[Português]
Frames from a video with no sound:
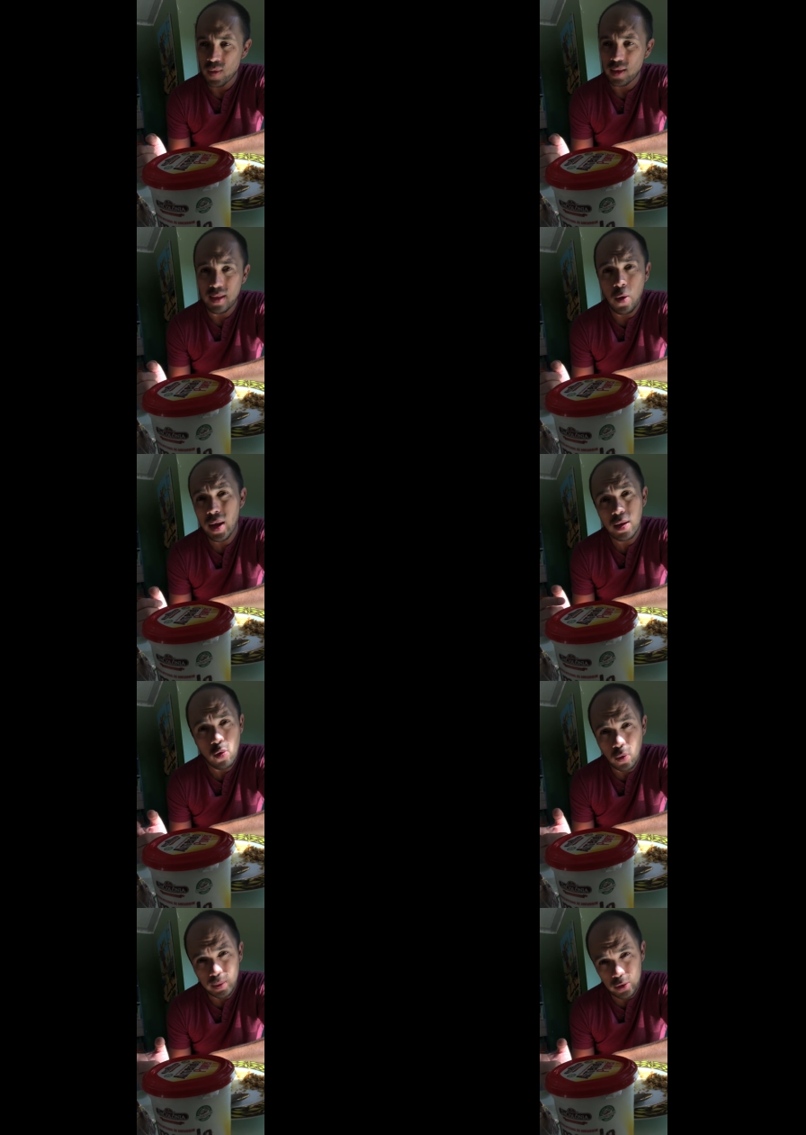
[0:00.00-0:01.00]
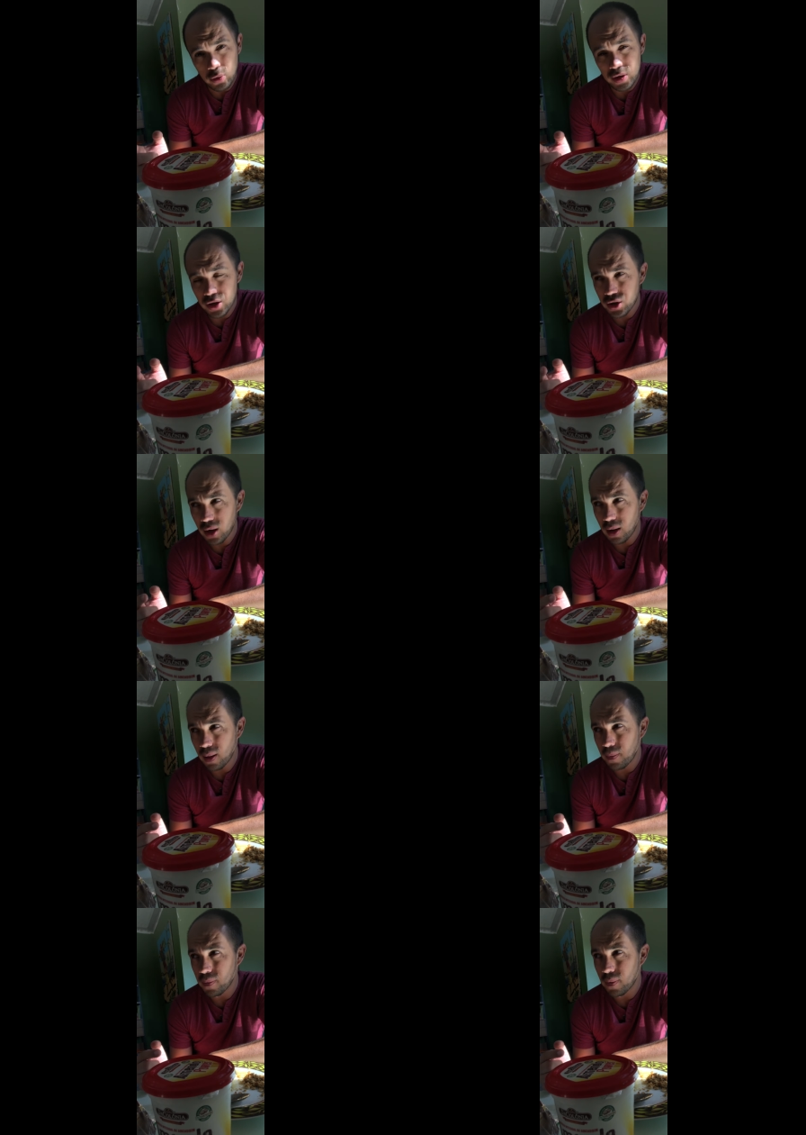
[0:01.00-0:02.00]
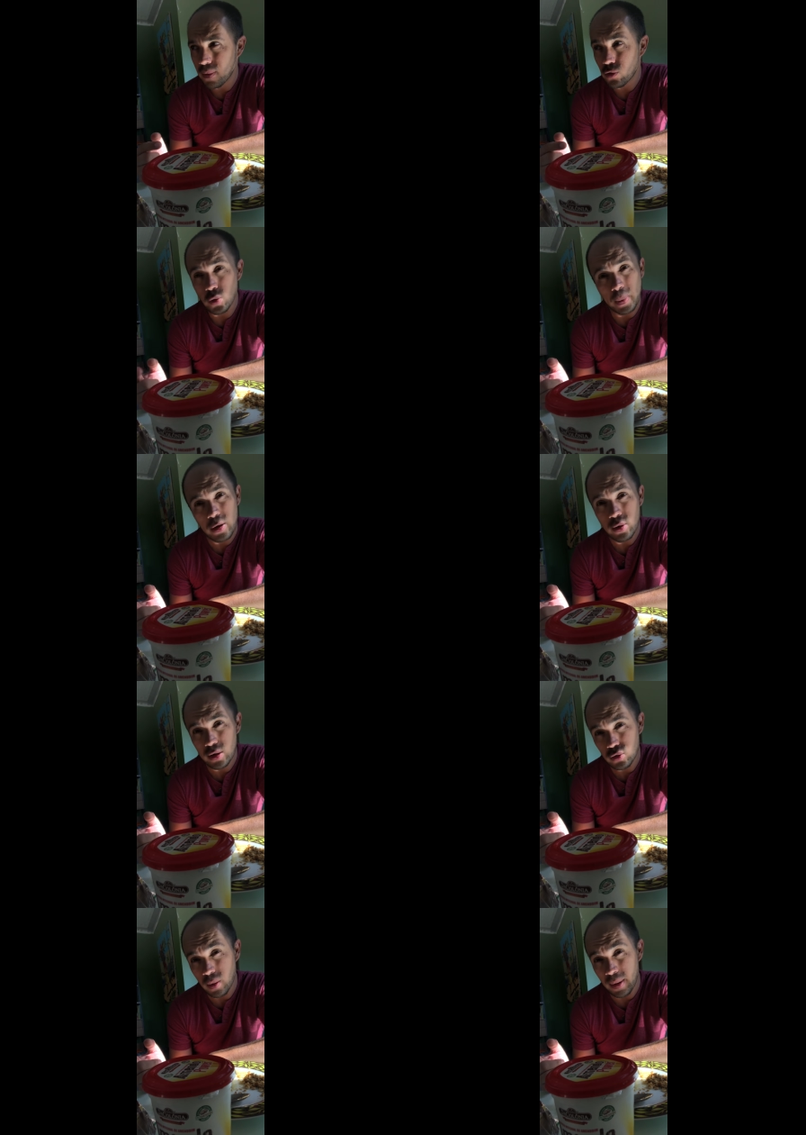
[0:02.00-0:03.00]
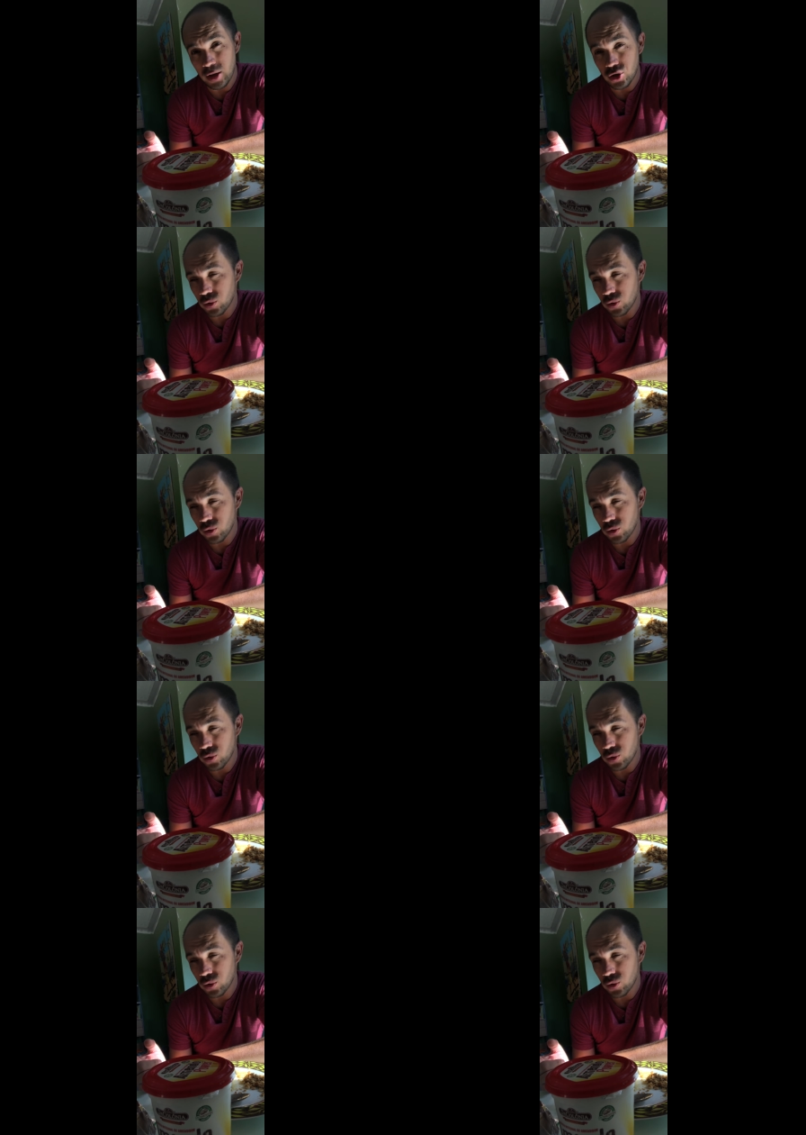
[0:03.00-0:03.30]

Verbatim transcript: não é que o computador seja superior à sua mente.